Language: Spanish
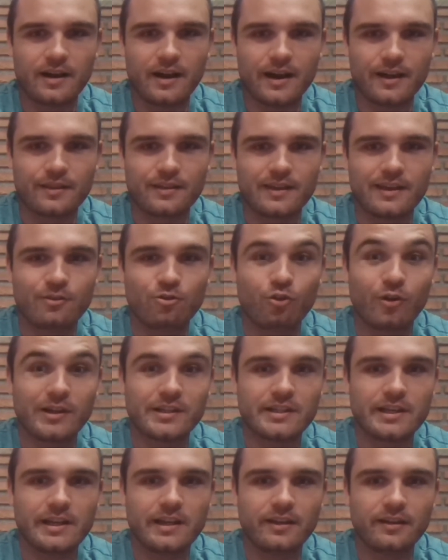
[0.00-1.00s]
haciendo
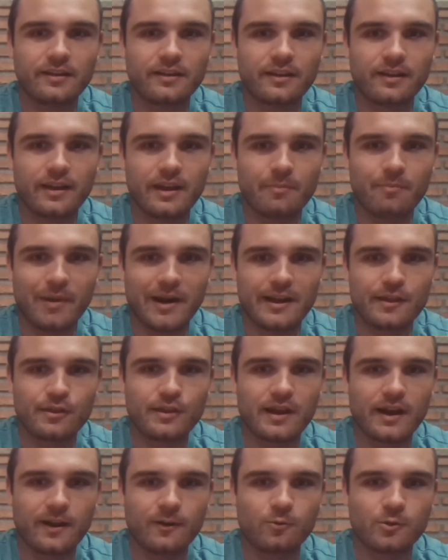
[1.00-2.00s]
así que
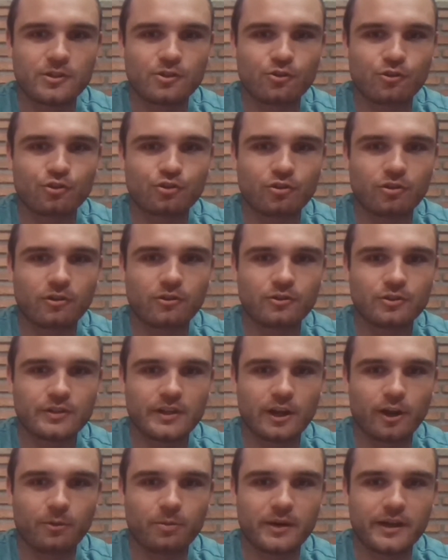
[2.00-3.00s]
parezca a nuestros ojos
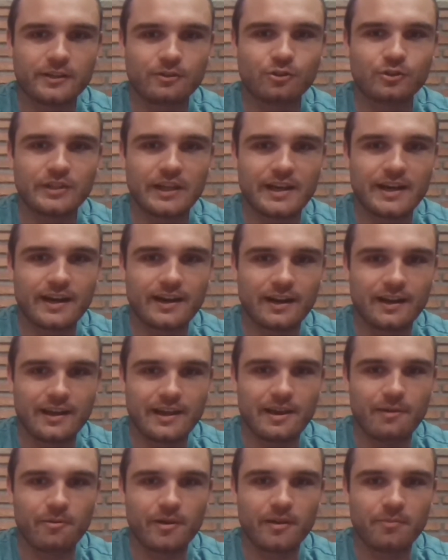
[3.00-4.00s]
que el objeto tiene
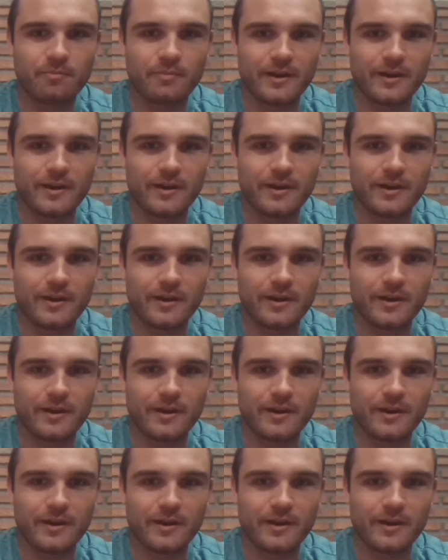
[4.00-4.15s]
relieve,